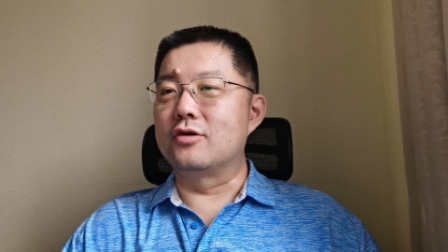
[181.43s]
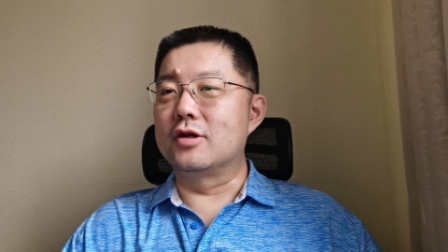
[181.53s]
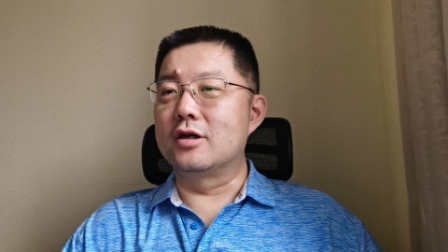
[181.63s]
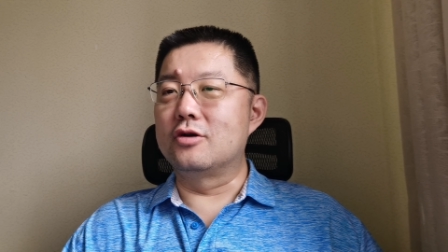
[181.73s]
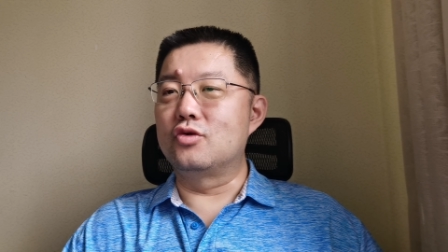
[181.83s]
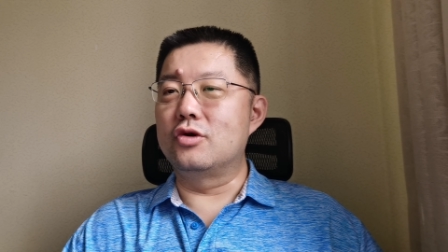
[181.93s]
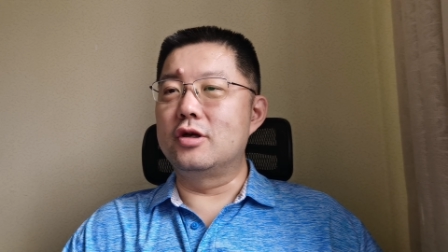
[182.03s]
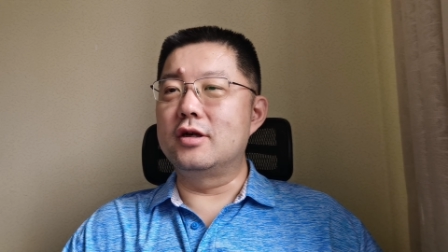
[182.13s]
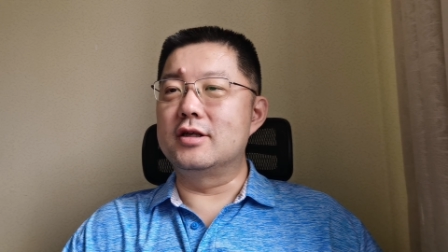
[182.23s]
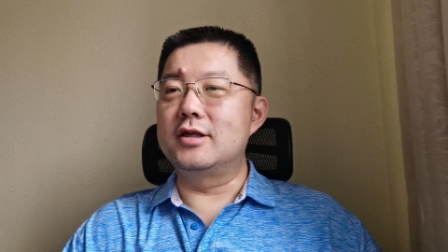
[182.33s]
国来说，它就属
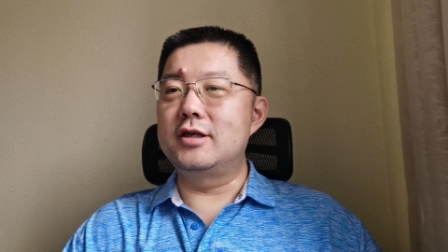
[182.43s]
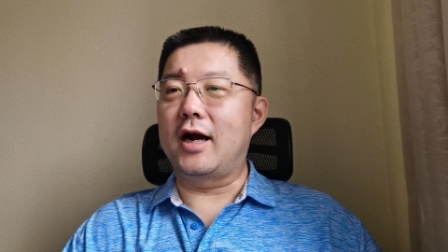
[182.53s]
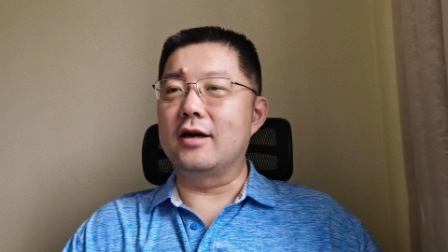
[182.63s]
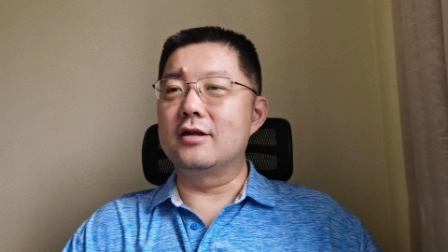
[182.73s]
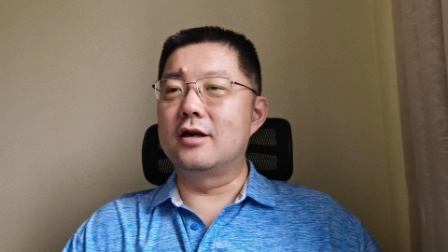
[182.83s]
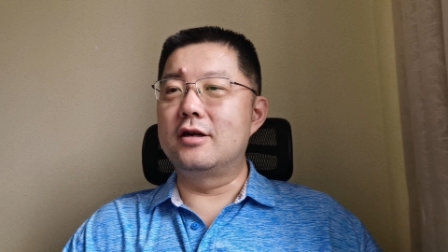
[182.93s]
于一个欺诈。